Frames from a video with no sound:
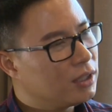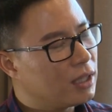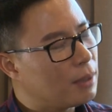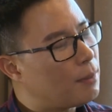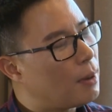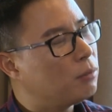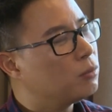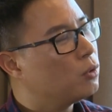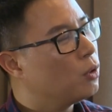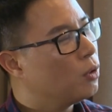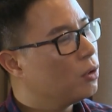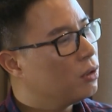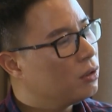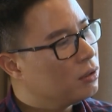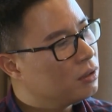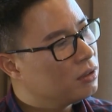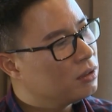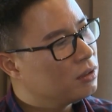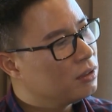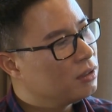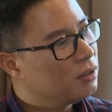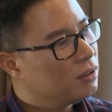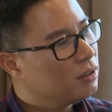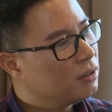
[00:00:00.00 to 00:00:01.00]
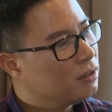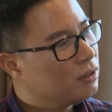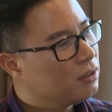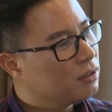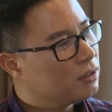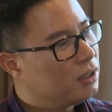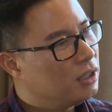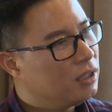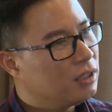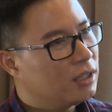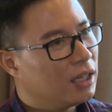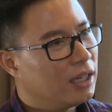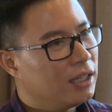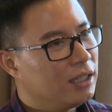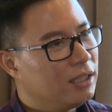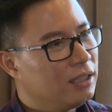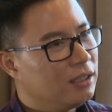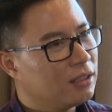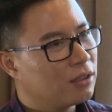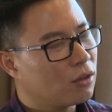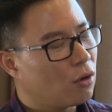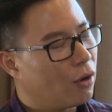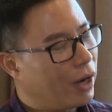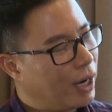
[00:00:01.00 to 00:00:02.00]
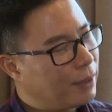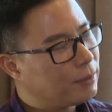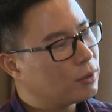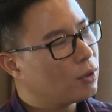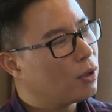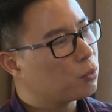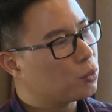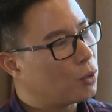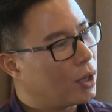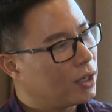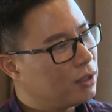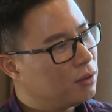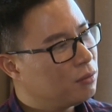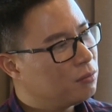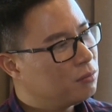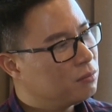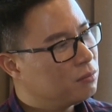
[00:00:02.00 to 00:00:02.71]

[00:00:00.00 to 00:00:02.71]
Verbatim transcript: đá bóng thôi. Thì thầy có ép cháu học toán không?